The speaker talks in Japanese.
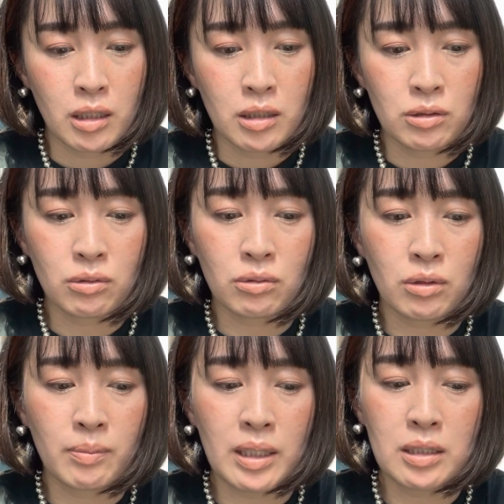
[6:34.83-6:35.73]
ちょっとこ
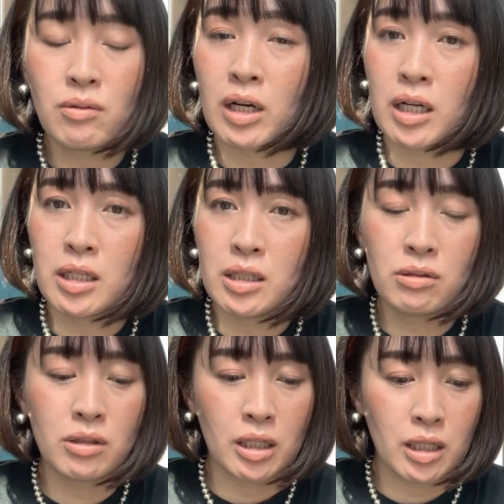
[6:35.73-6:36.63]
れめっちゃ分かりに
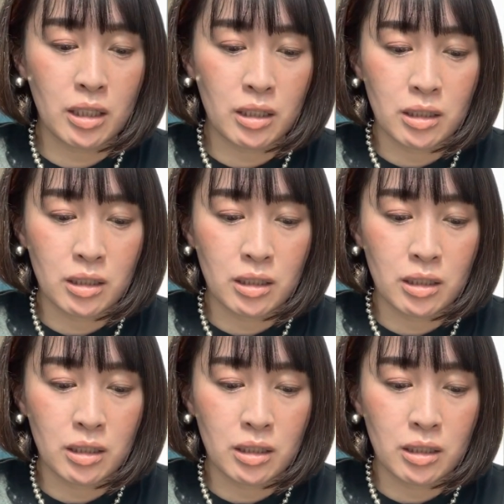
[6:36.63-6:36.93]
くい。